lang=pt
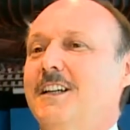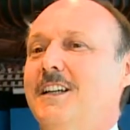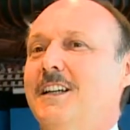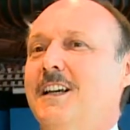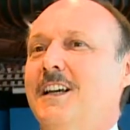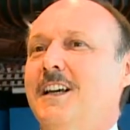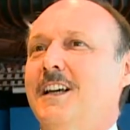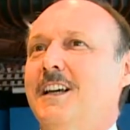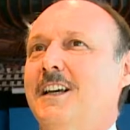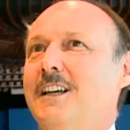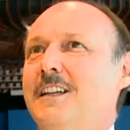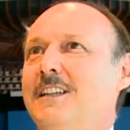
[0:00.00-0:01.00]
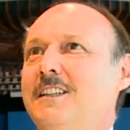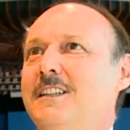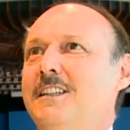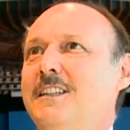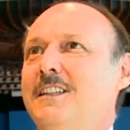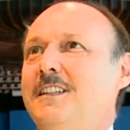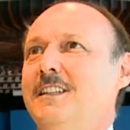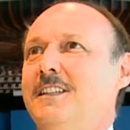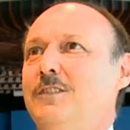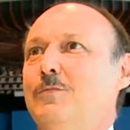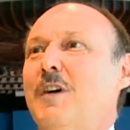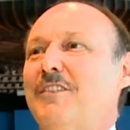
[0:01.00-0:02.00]
é, e,
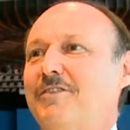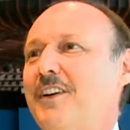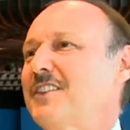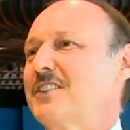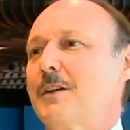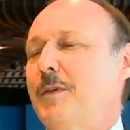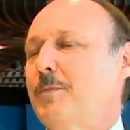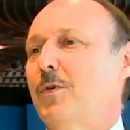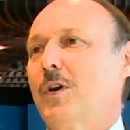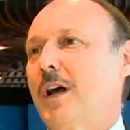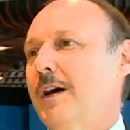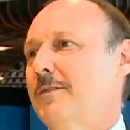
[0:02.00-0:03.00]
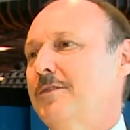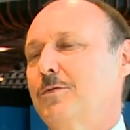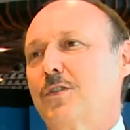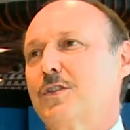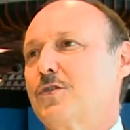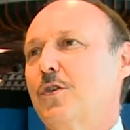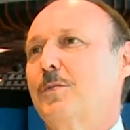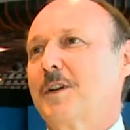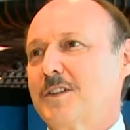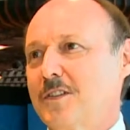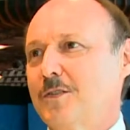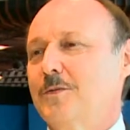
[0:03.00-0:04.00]
e uma festa memorável que só o
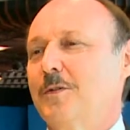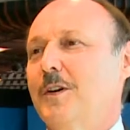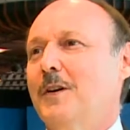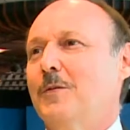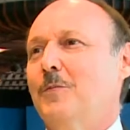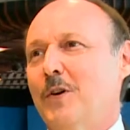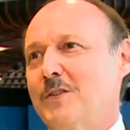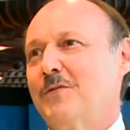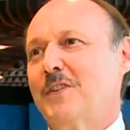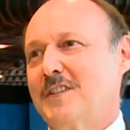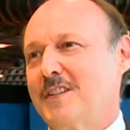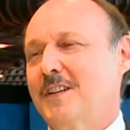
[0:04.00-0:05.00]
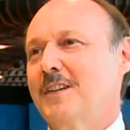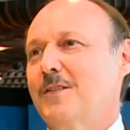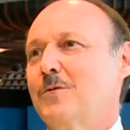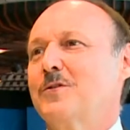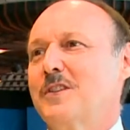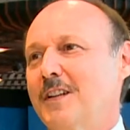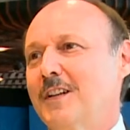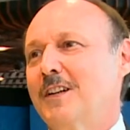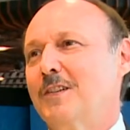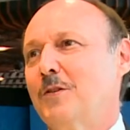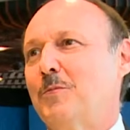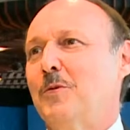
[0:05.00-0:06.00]
Brasil pode fazer,
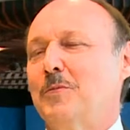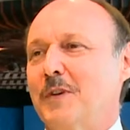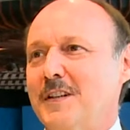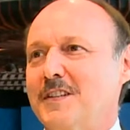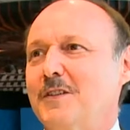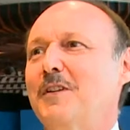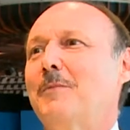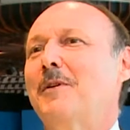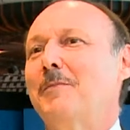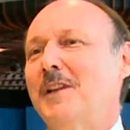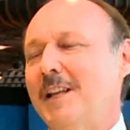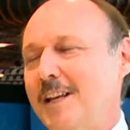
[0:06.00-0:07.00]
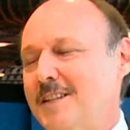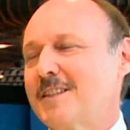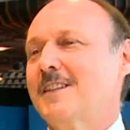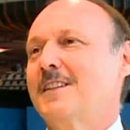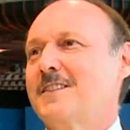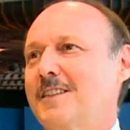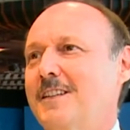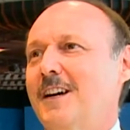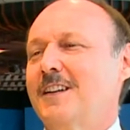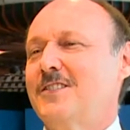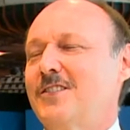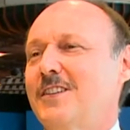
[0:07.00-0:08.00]
considerando a população e a beleza da
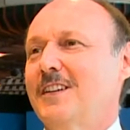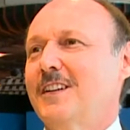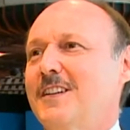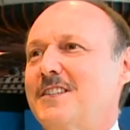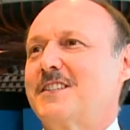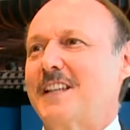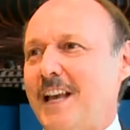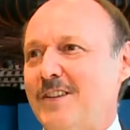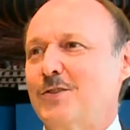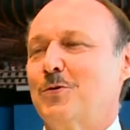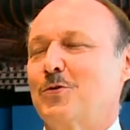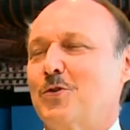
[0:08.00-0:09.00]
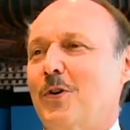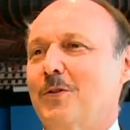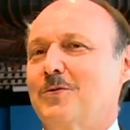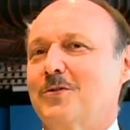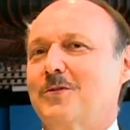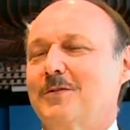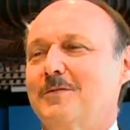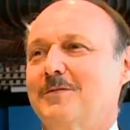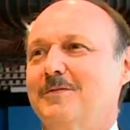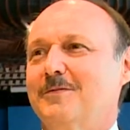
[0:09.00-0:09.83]
cidade sede dos Jogos.